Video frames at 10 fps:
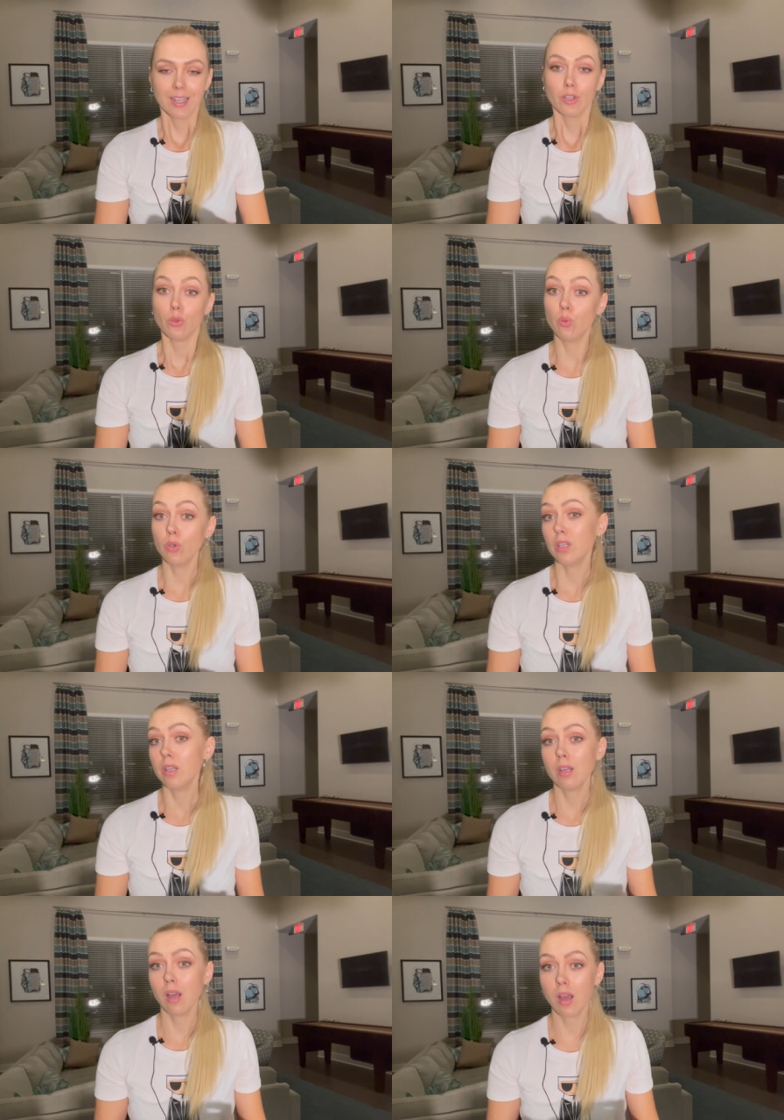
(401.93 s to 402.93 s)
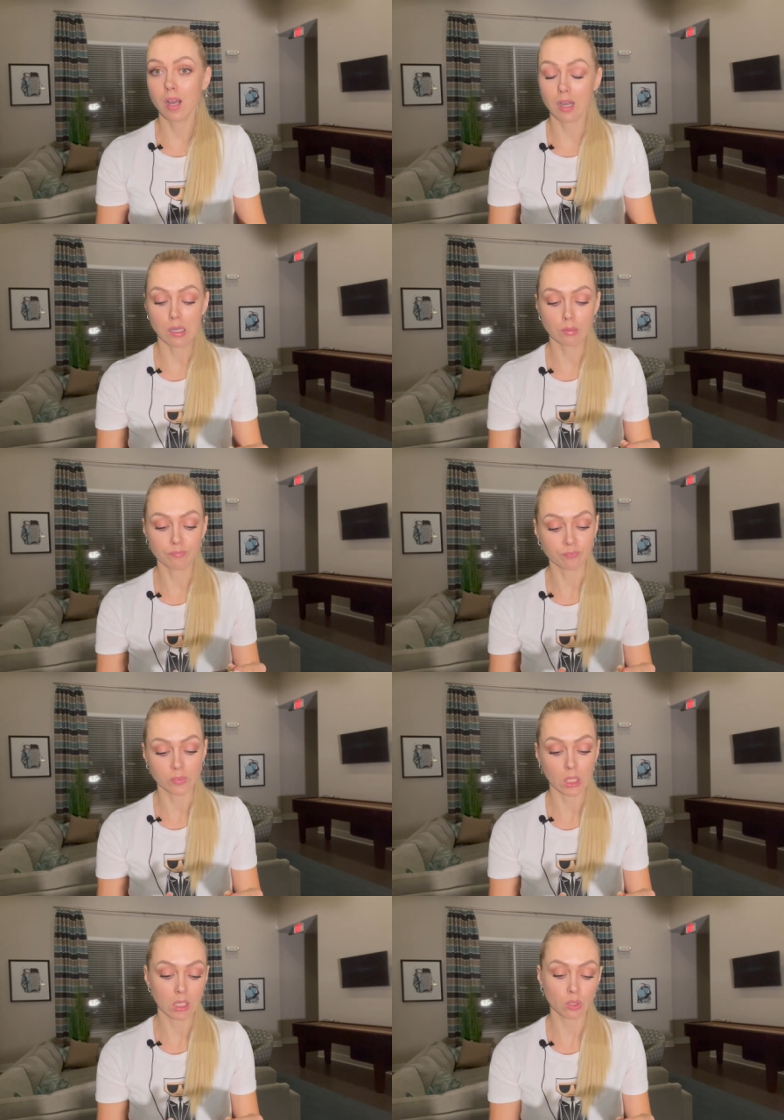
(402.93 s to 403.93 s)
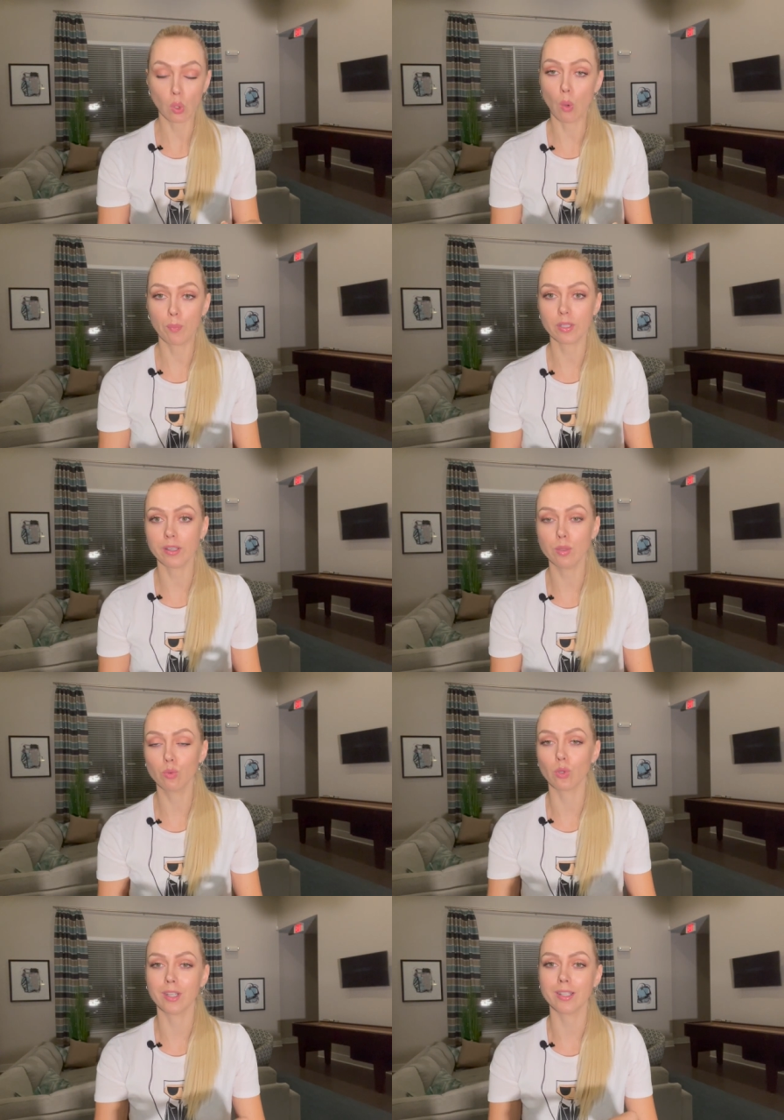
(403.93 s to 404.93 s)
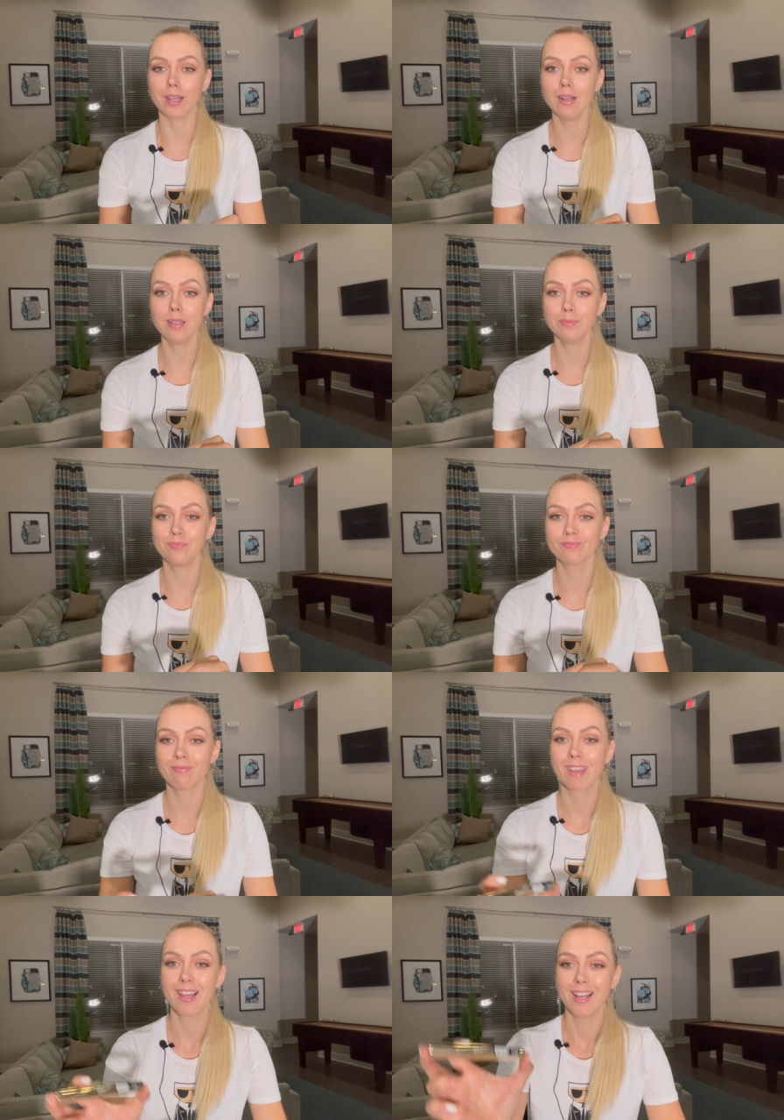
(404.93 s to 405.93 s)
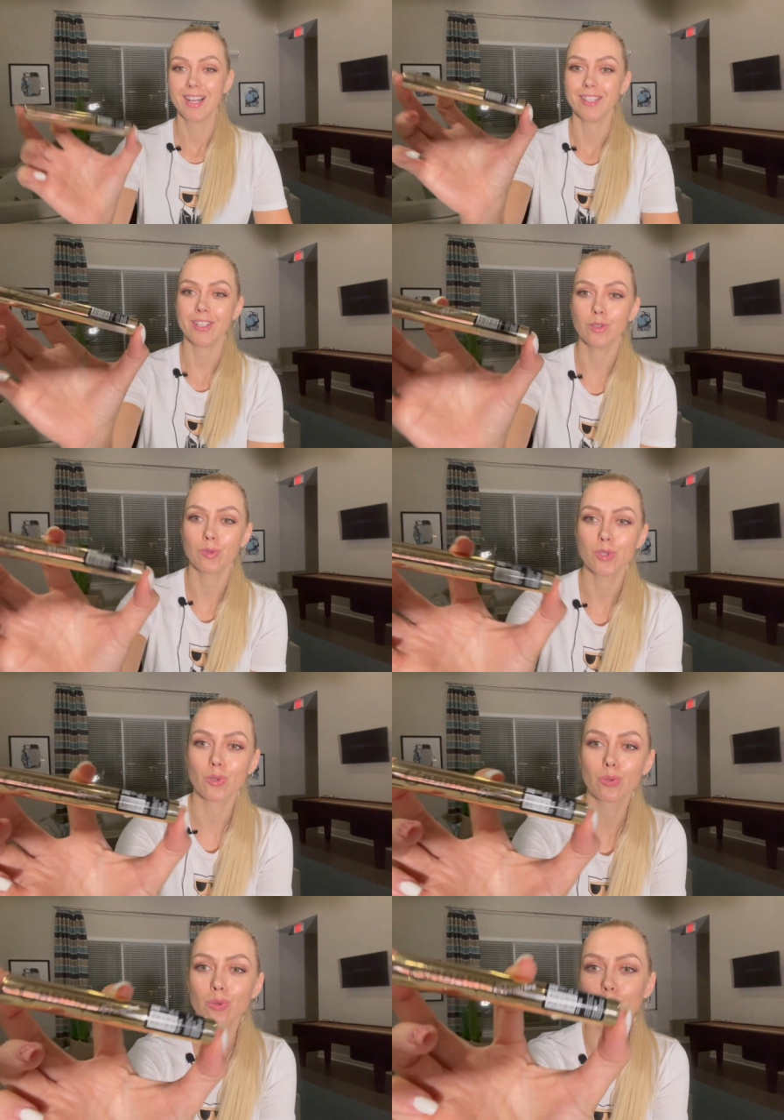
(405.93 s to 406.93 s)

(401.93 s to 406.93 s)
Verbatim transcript: Ну и а, топ, я не буду оригинальным. Я думаю, что тут уже